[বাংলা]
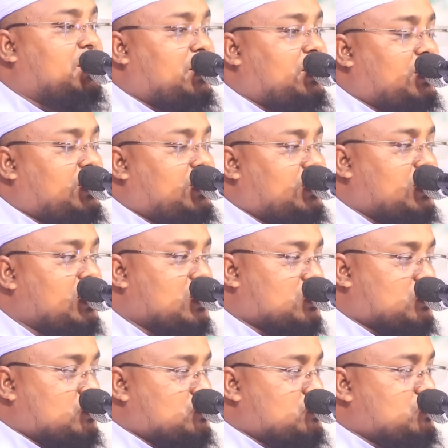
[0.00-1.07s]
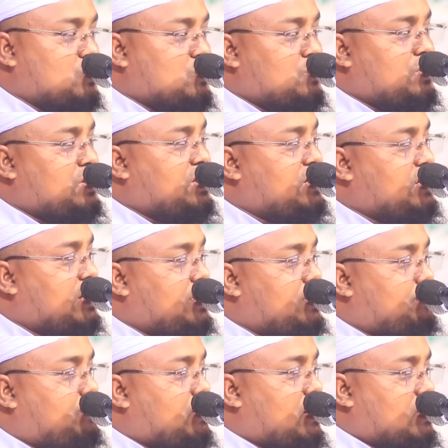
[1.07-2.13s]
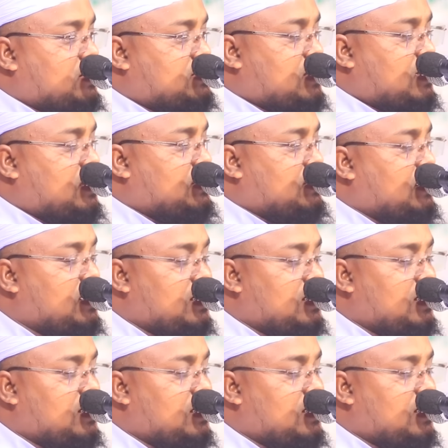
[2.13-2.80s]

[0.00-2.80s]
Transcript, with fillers: রে কোন দুনিয়ায় পাঠাই